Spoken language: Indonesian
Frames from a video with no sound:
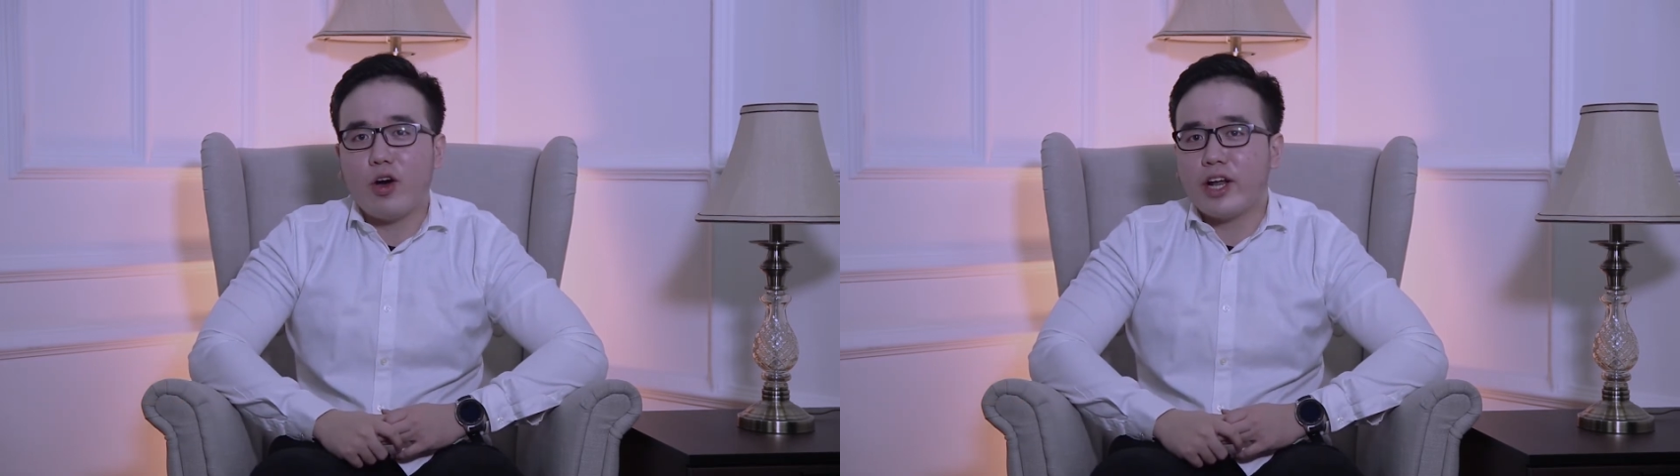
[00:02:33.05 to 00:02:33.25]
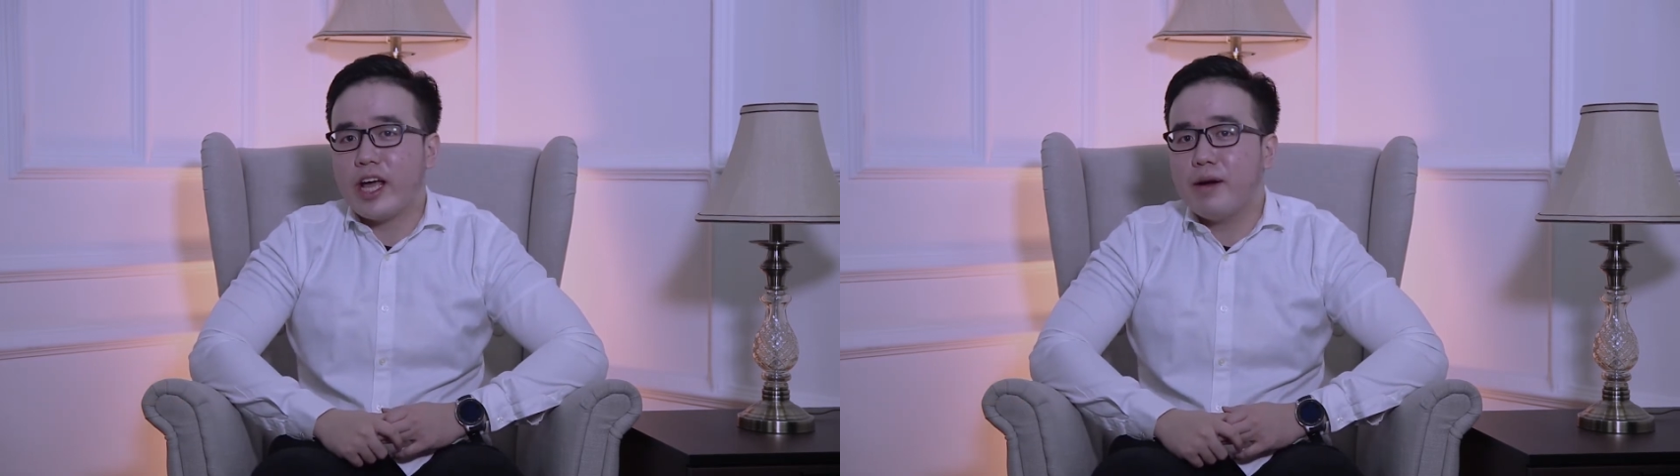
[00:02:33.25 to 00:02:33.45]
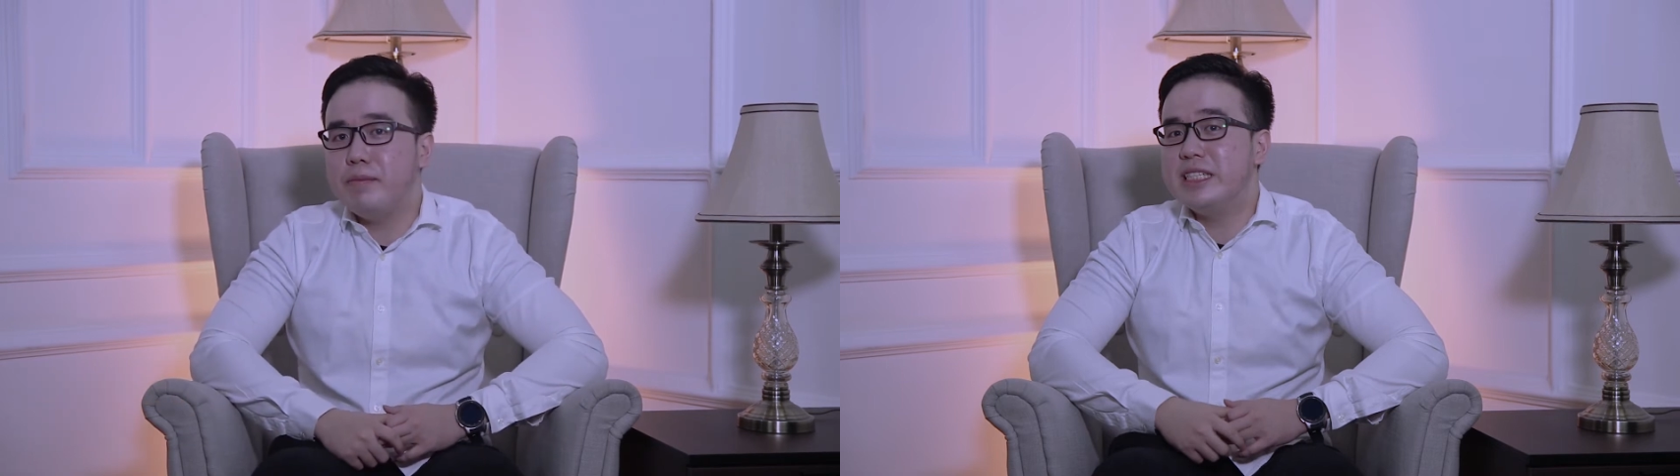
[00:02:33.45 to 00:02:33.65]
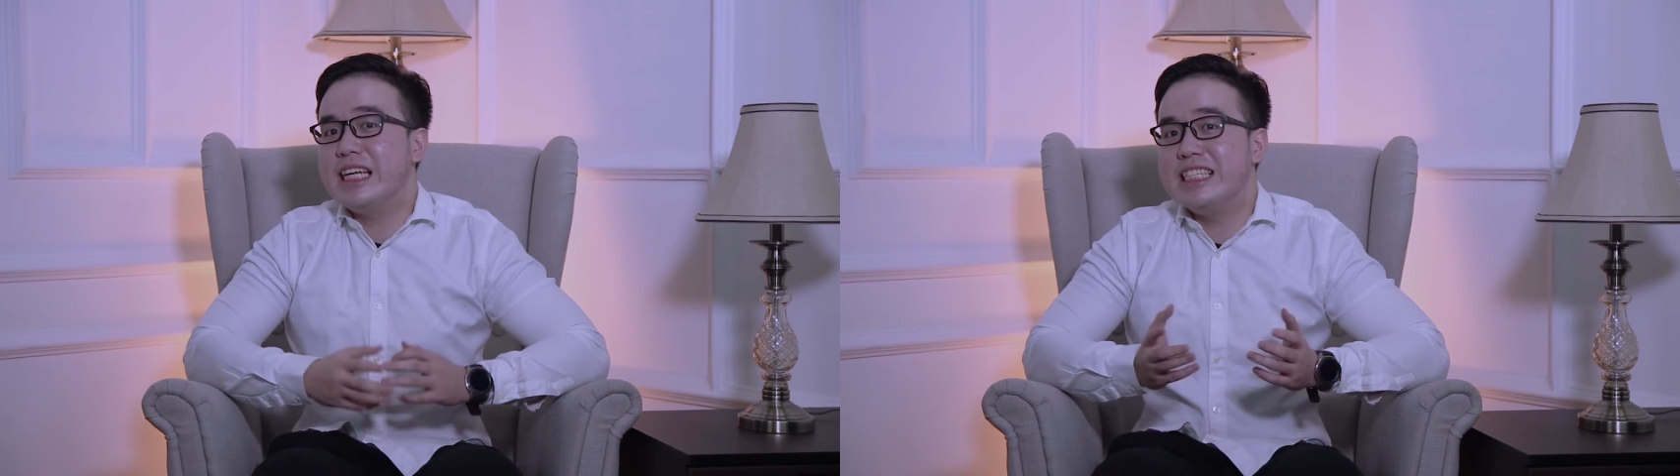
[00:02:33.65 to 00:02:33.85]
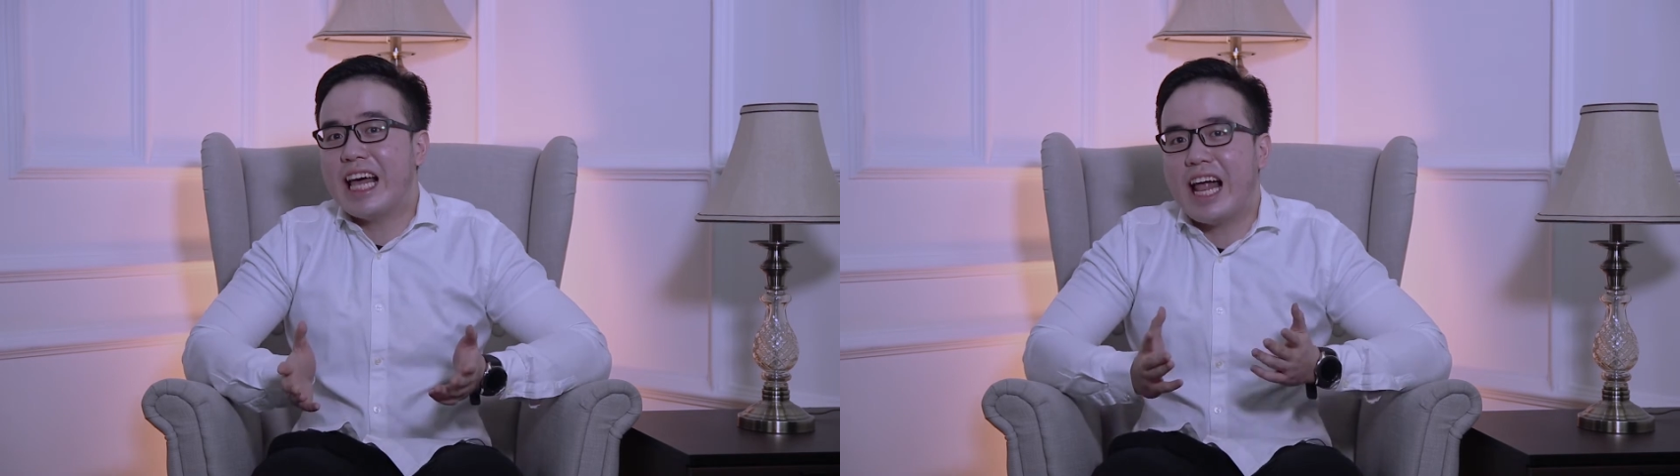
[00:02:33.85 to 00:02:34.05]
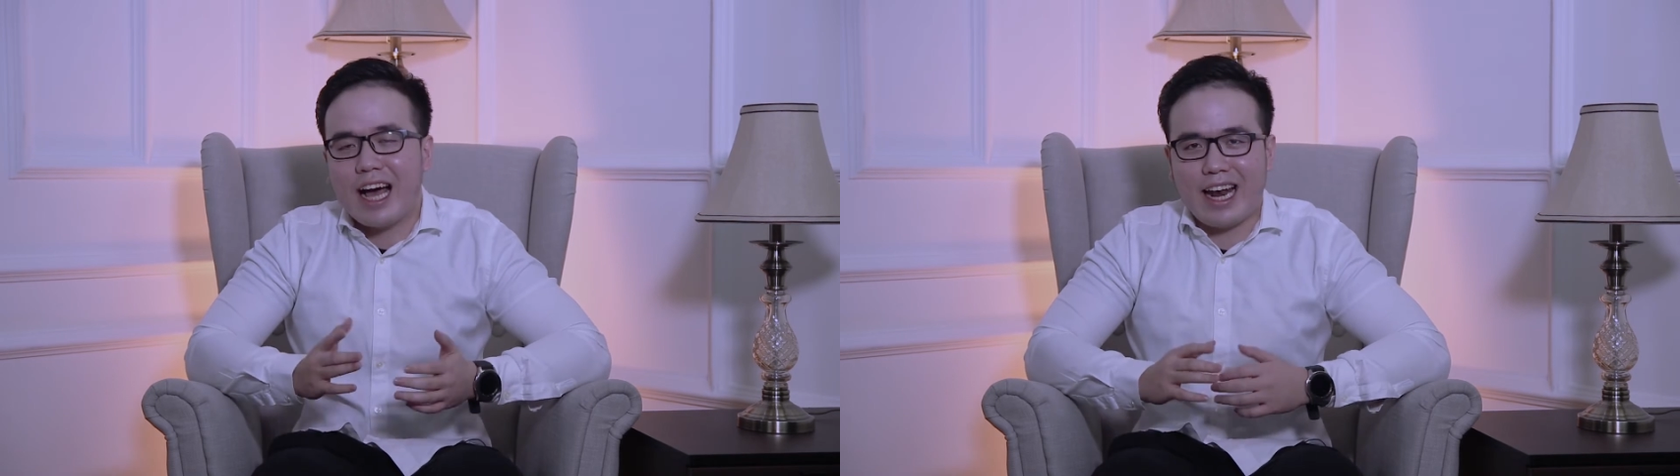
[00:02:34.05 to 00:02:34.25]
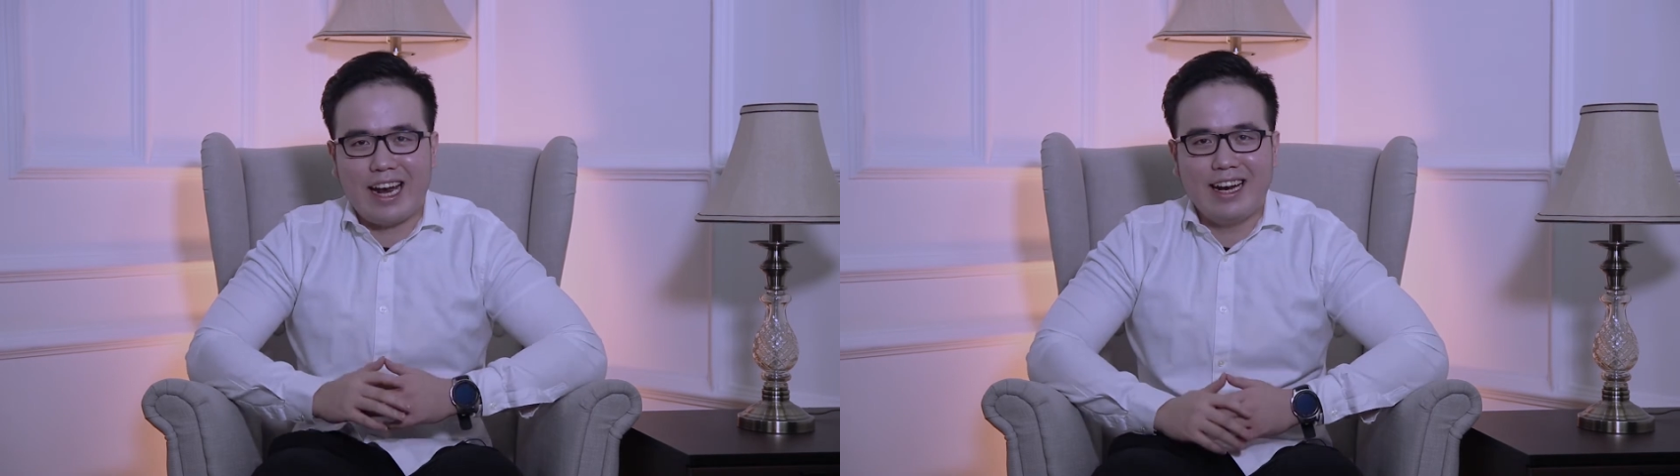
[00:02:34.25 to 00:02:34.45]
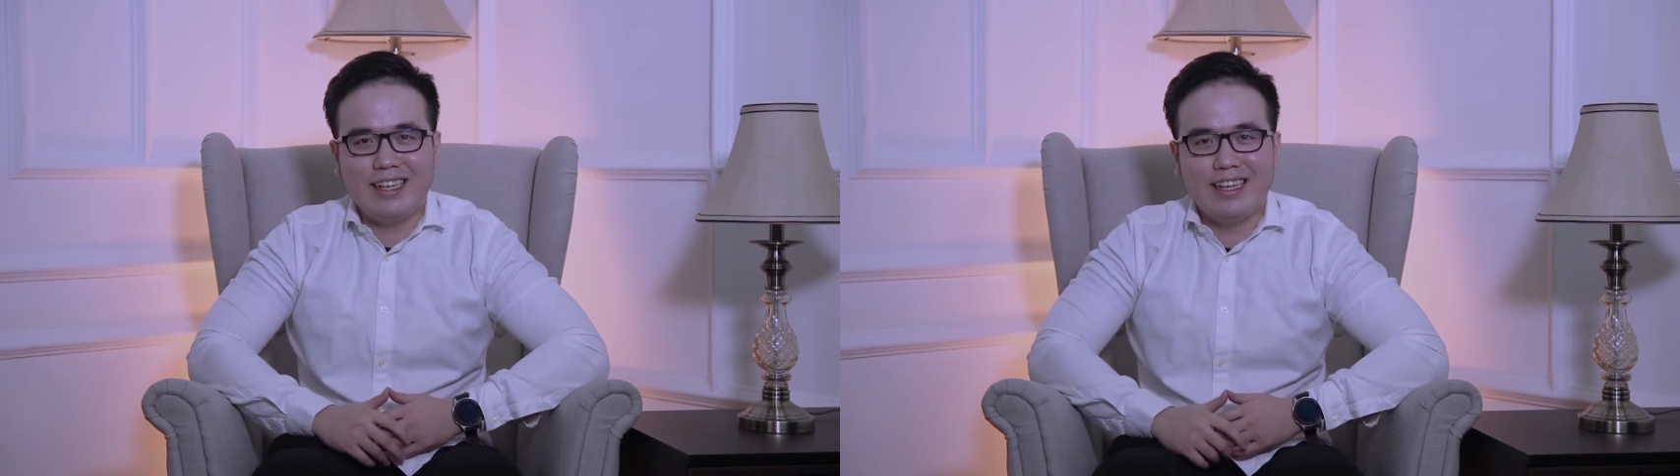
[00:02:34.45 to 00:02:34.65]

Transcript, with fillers: orang yang bisa disalahkan.